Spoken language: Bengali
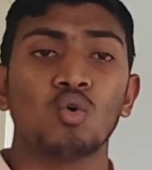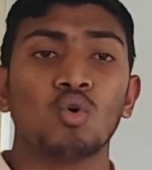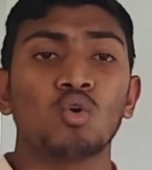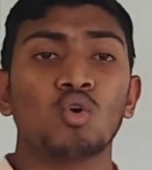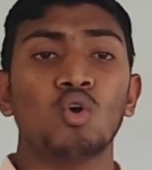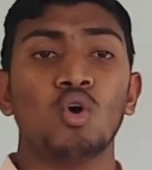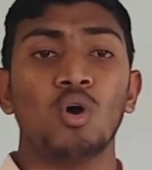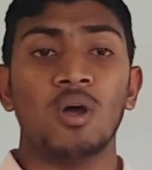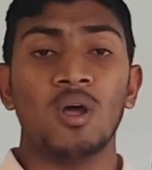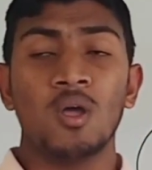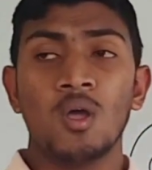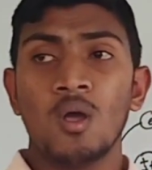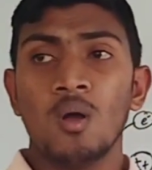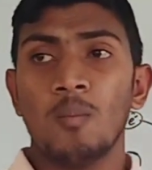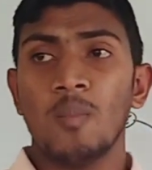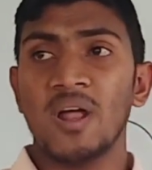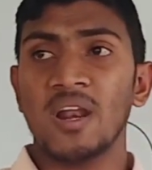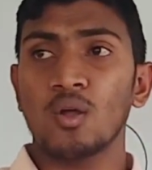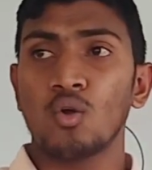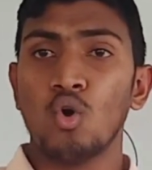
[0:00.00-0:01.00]
ঘূর্ণ
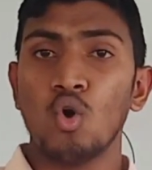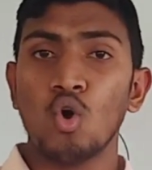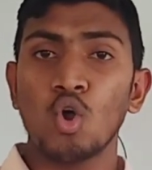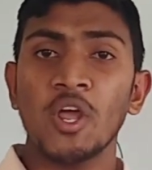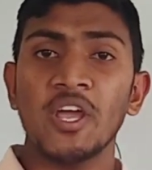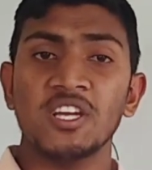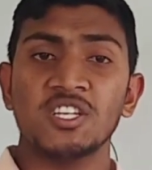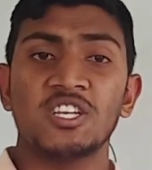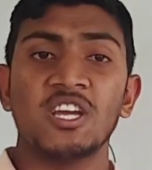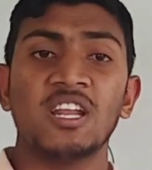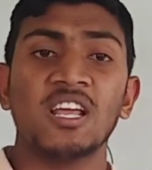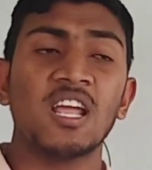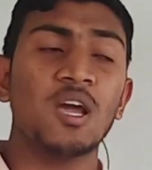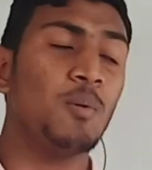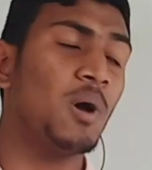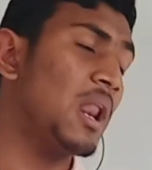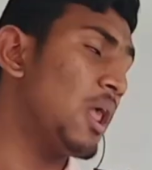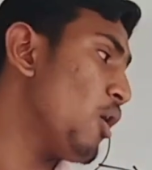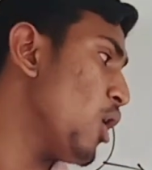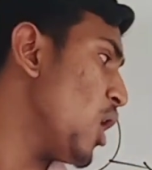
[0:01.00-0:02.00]
মানে ঘুরে সেটাকে
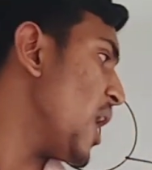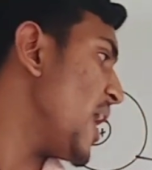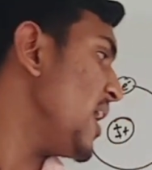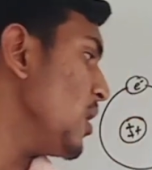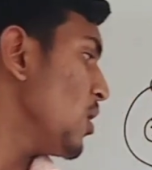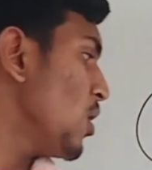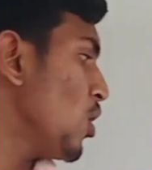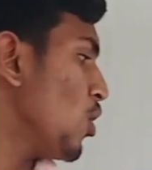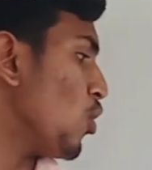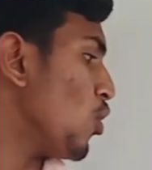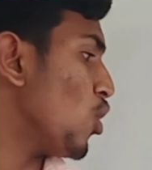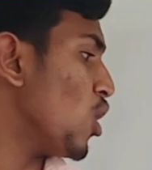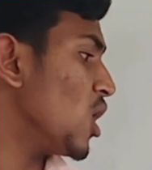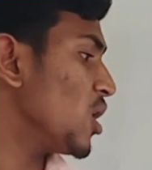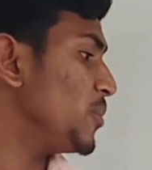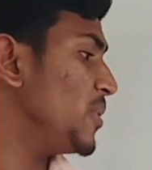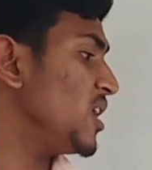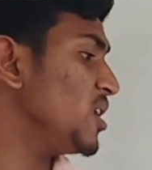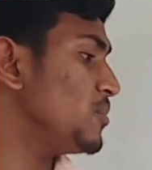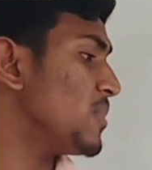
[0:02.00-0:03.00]
বলা হয়
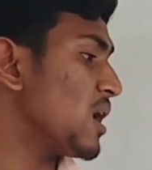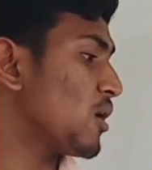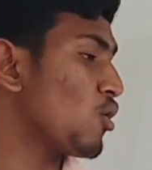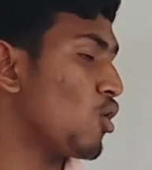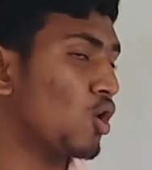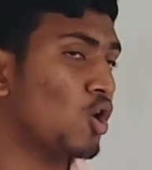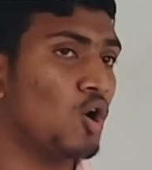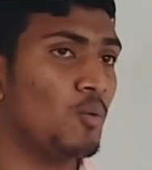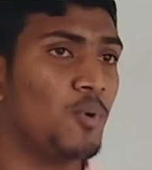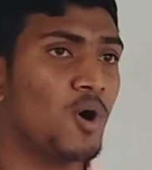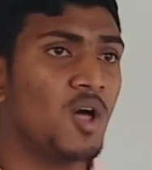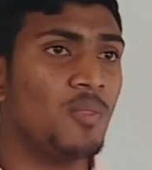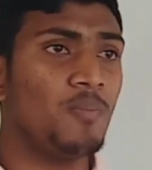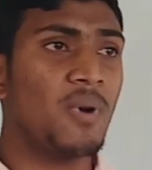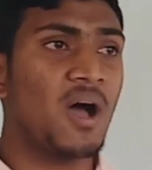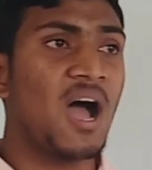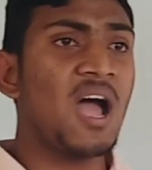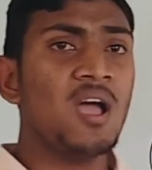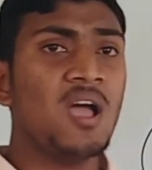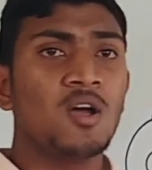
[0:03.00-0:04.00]
অরবিট বা কক্ষপথ
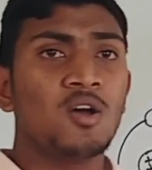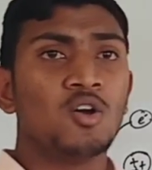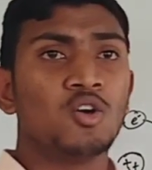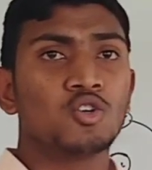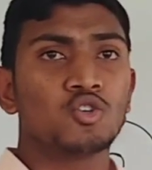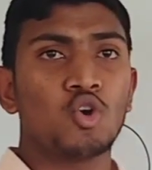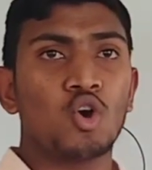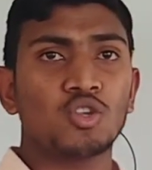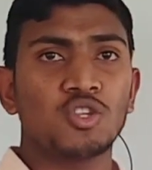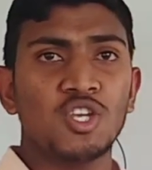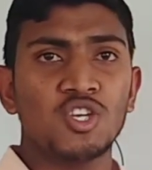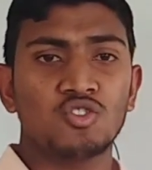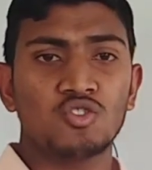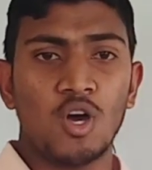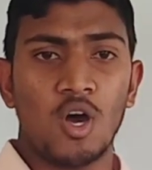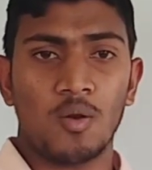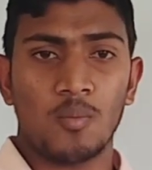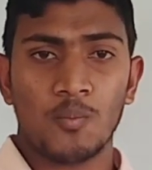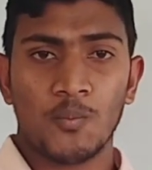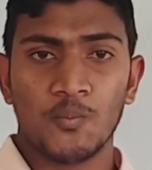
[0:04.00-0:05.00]
বা
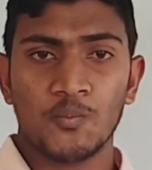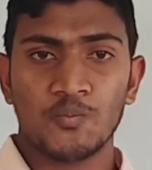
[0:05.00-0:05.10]
শক্তিস্থল